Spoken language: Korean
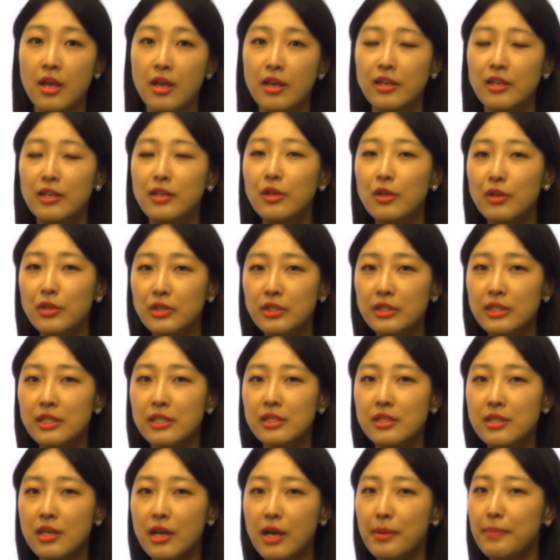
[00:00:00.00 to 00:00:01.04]
이런
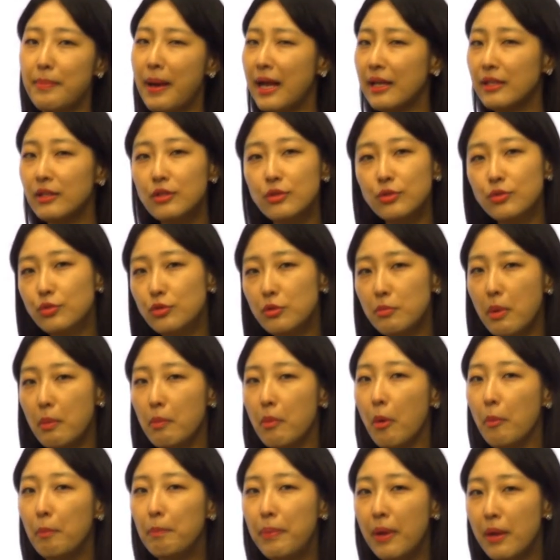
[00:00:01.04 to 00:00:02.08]
기차가 많은 수를 막
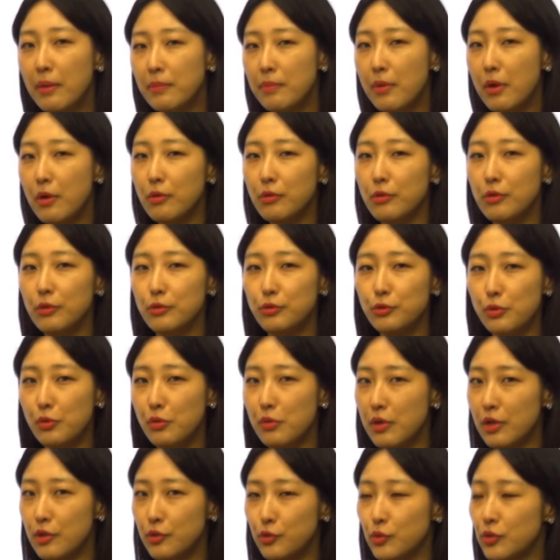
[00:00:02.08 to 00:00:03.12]
몇백 명을
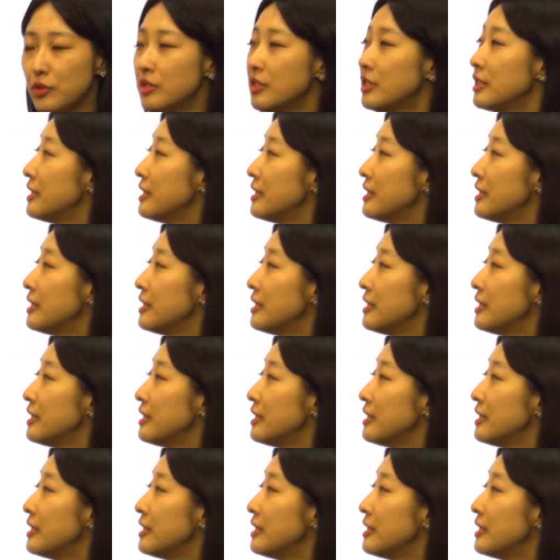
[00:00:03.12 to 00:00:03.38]
수용할 수 있는